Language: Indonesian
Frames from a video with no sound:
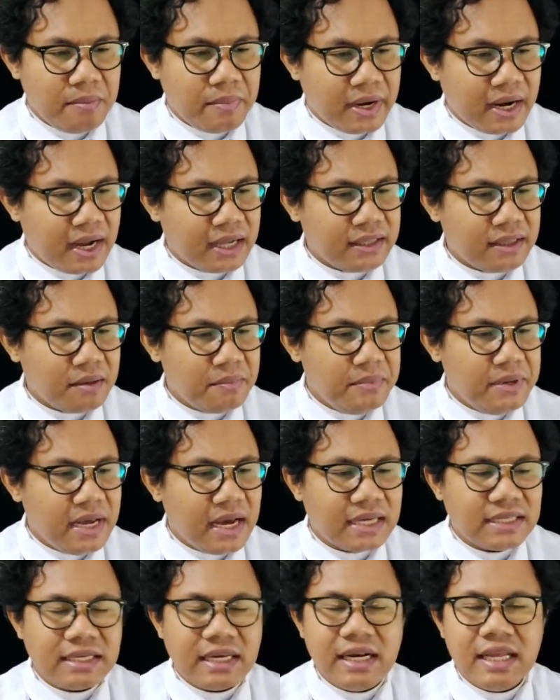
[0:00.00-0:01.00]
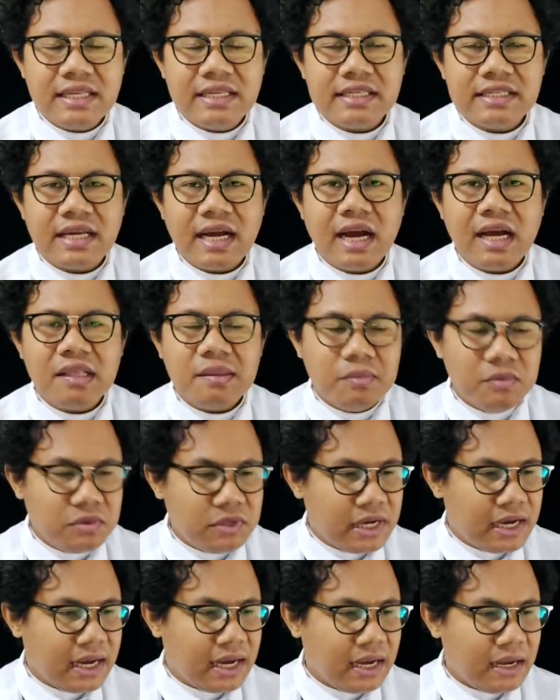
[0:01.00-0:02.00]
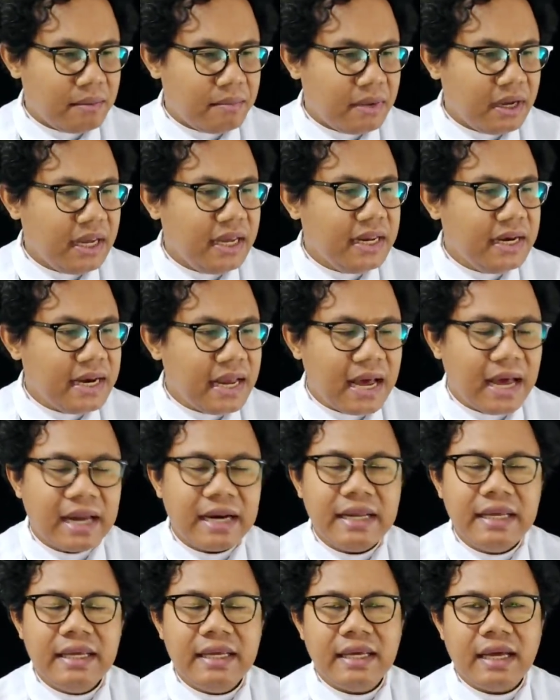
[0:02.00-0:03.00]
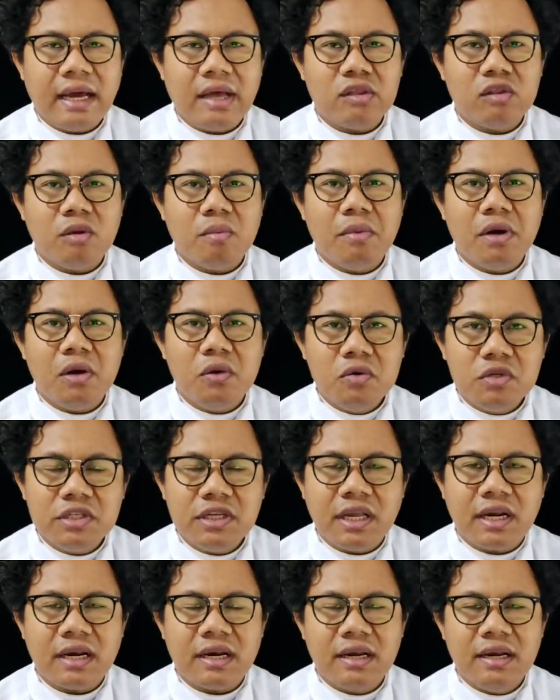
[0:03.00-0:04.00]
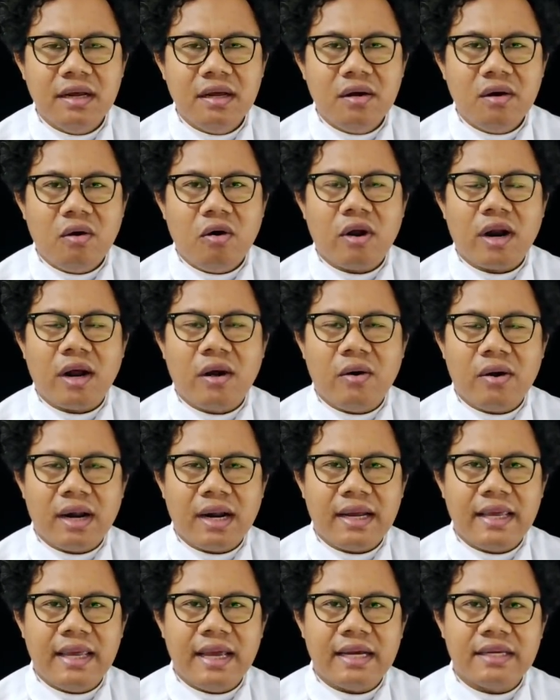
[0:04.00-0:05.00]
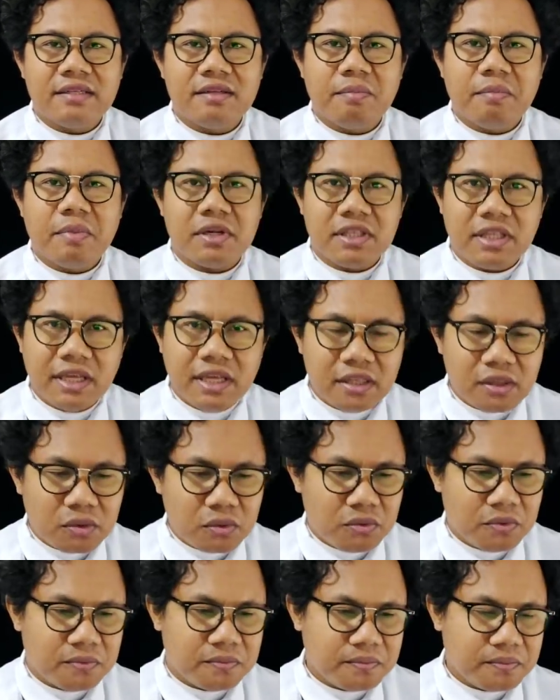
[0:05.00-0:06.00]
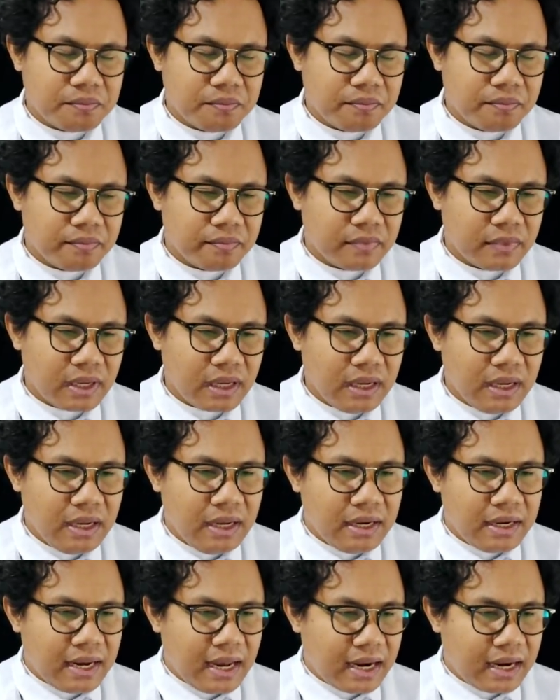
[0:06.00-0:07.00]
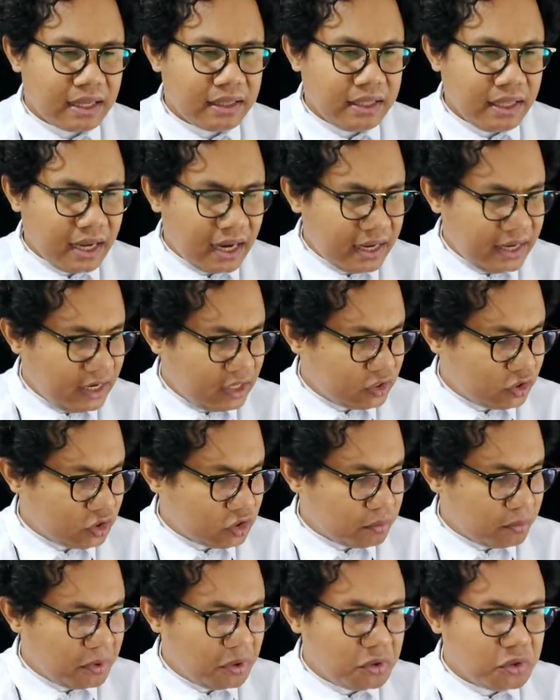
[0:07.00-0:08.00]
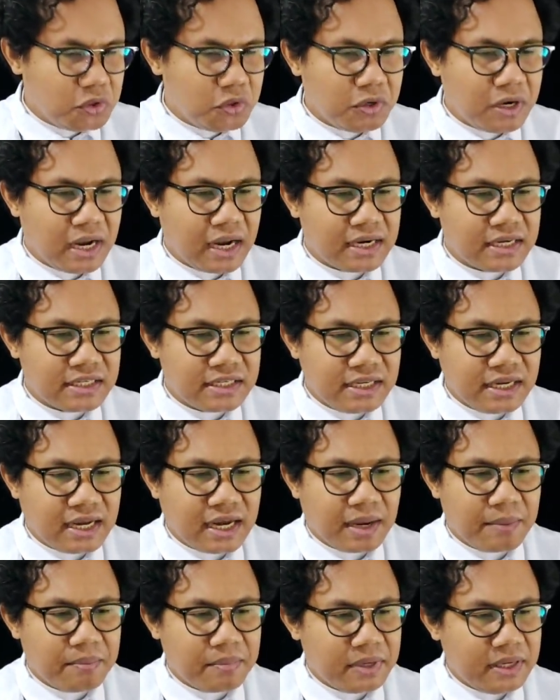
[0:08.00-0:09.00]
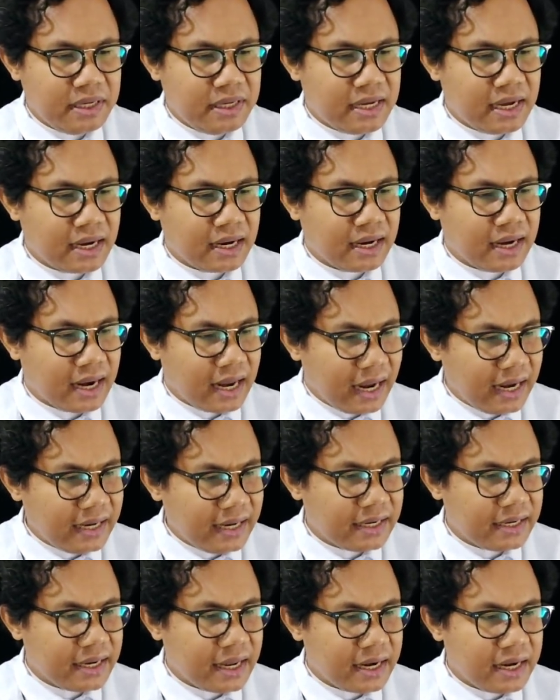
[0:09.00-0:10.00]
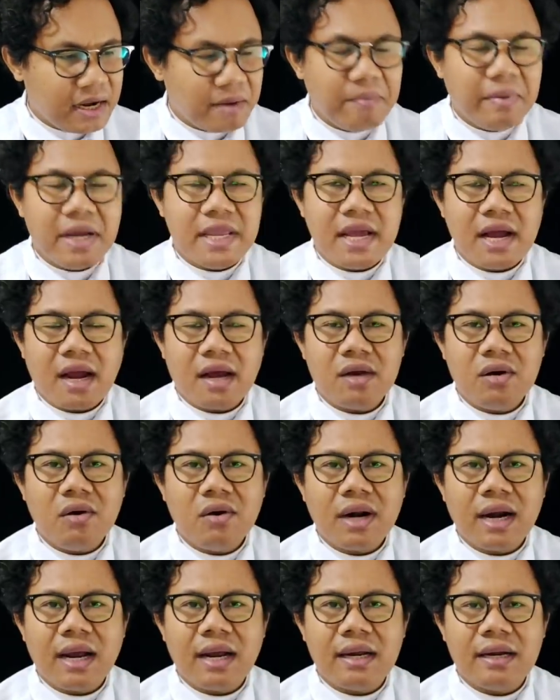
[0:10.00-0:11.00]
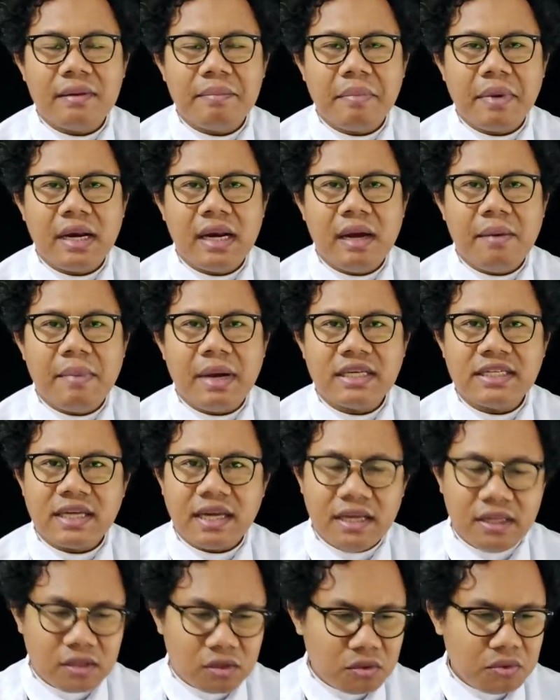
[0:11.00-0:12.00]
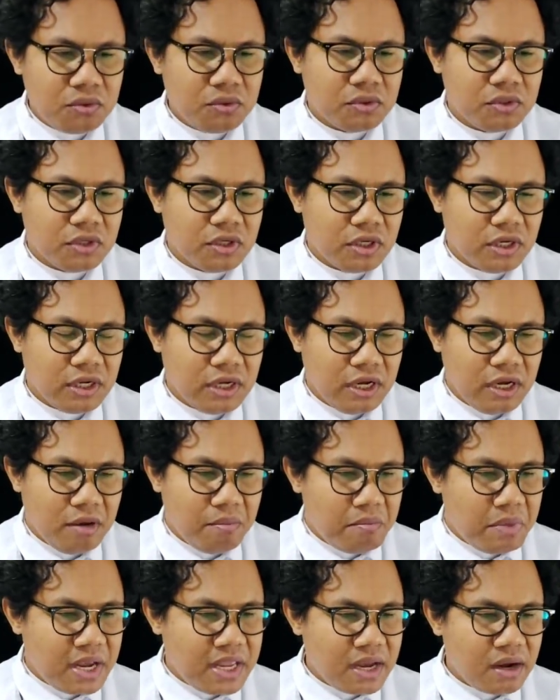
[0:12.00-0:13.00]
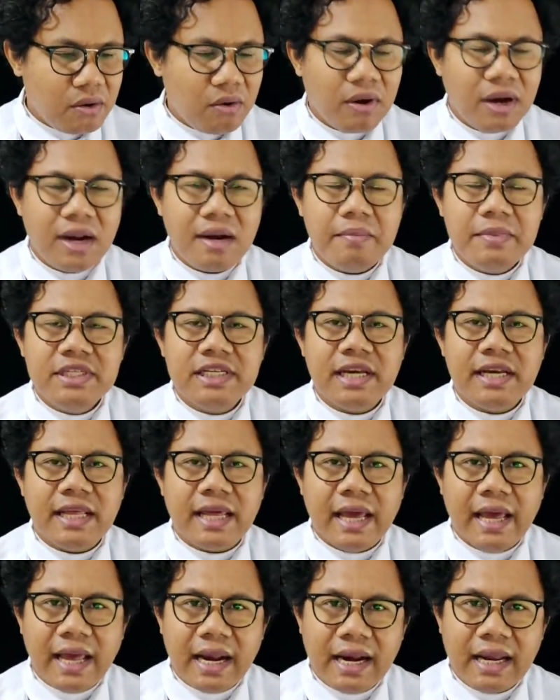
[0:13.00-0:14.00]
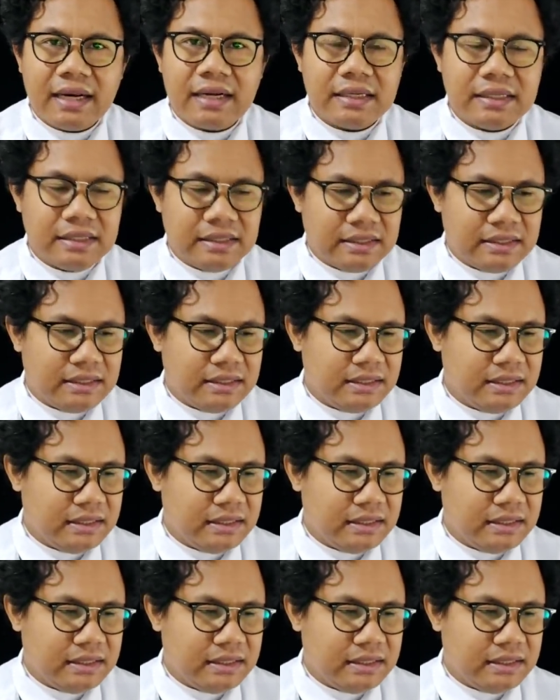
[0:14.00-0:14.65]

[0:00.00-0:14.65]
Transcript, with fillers: Mereka terbiasa dan sangat mudah menghindari atau mengusir orang-orang yang seperti itu. Nah, ketika Yesus menunjukkan sikap yang lain dari kebanyakan orang pada masa itu, banyak orang menjadi heran